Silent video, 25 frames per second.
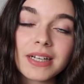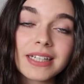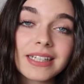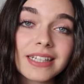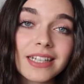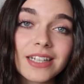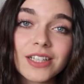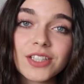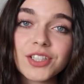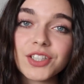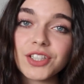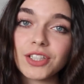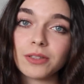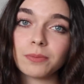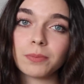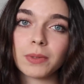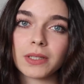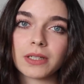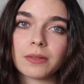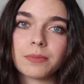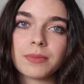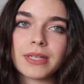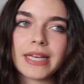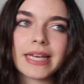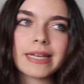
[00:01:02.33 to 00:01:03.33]
Makyaj, cilt
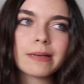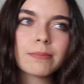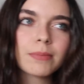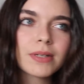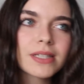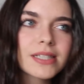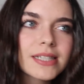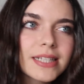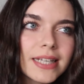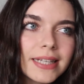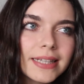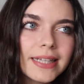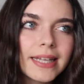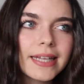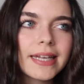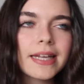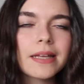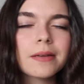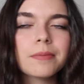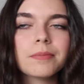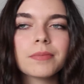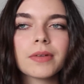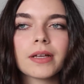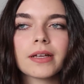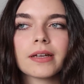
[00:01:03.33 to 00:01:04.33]
bakımı, yeni maske
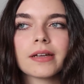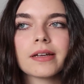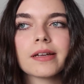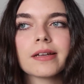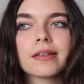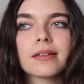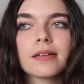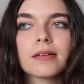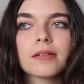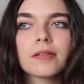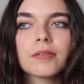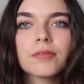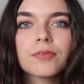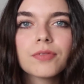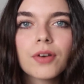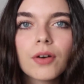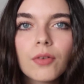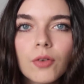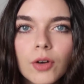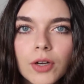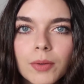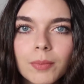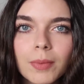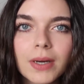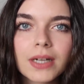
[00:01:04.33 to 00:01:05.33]
deneyimleri,
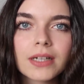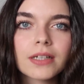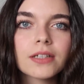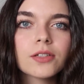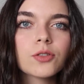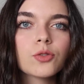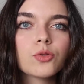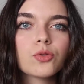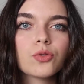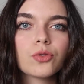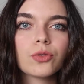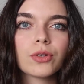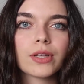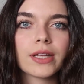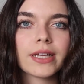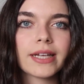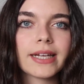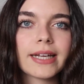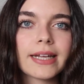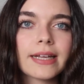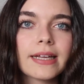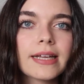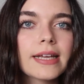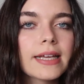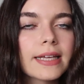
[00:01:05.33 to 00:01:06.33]
favori makyaj
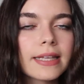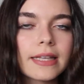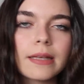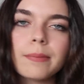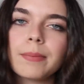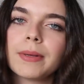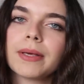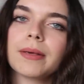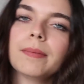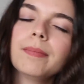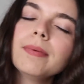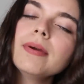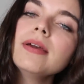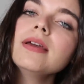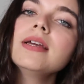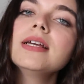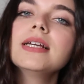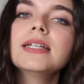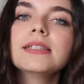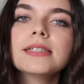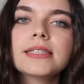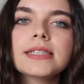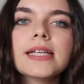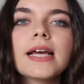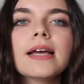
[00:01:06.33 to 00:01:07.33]
ürünleri gibi gibi
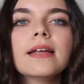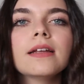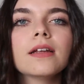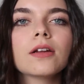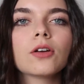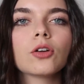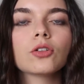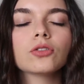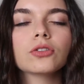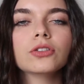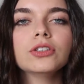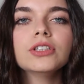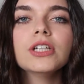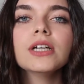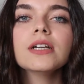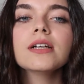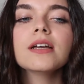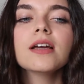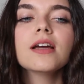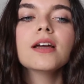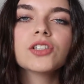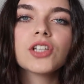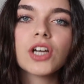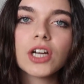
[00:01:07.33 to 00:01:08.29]
şeyler olacak.